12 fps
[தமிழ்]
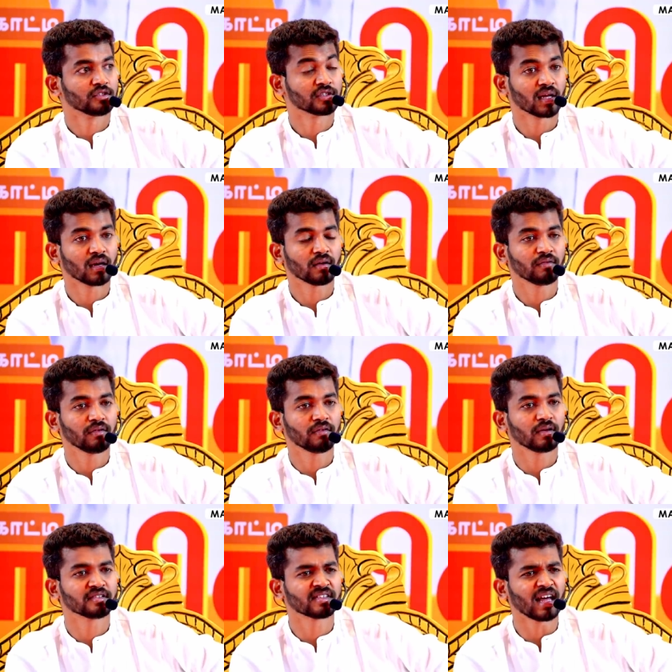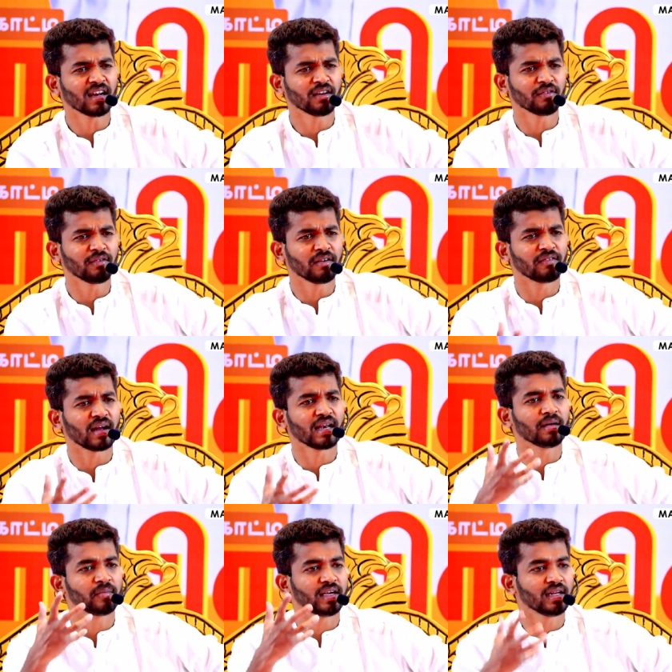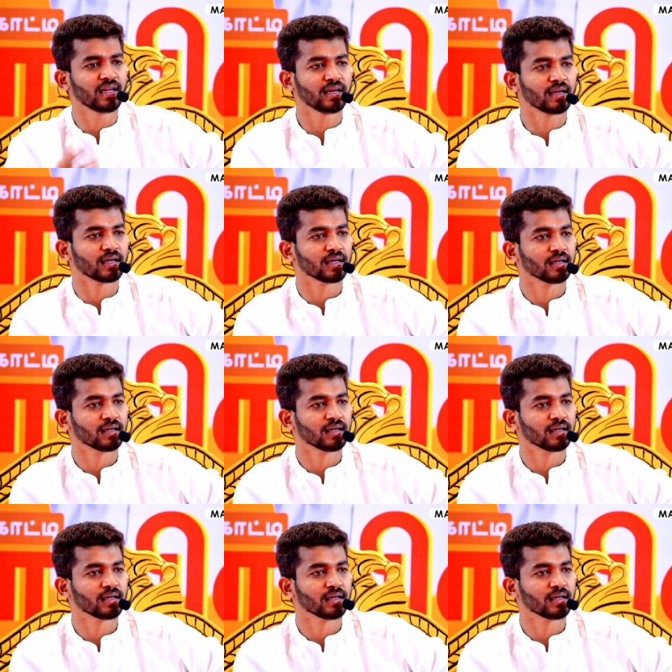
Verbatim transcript: சர்வ சர்வ வல்லமைனா என்ன